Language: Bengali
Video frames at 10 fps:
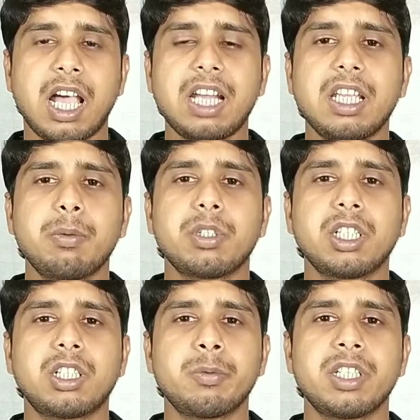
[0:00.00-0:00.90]
আর এই
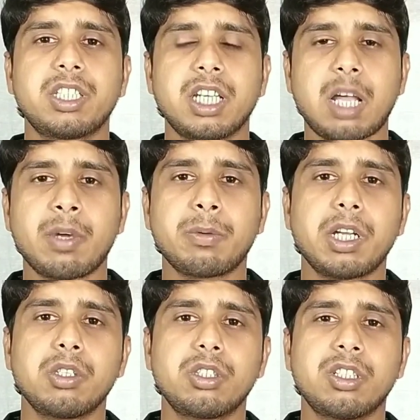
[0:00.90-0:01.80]
পদক্ষেপ নিচ্ছেন আমার
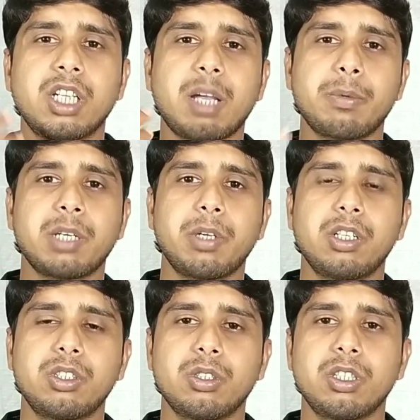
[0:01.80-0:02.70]
ভালোর জন্য আপনার
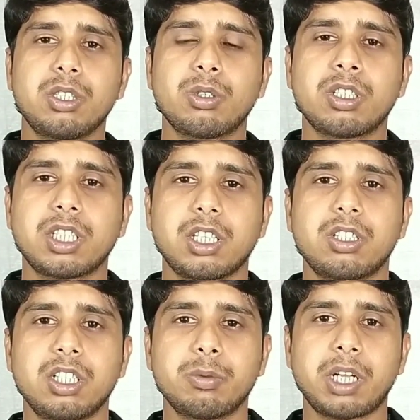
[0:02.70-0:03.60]
ভালোর জন্য
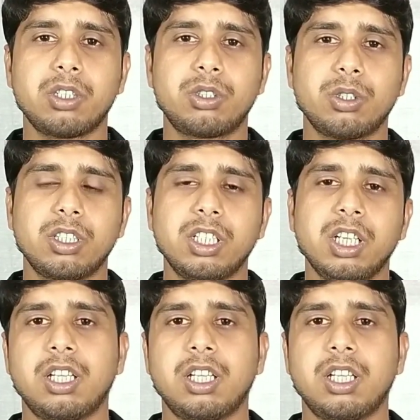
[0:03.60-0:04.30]
জনসাধারণের ভালোর জন্য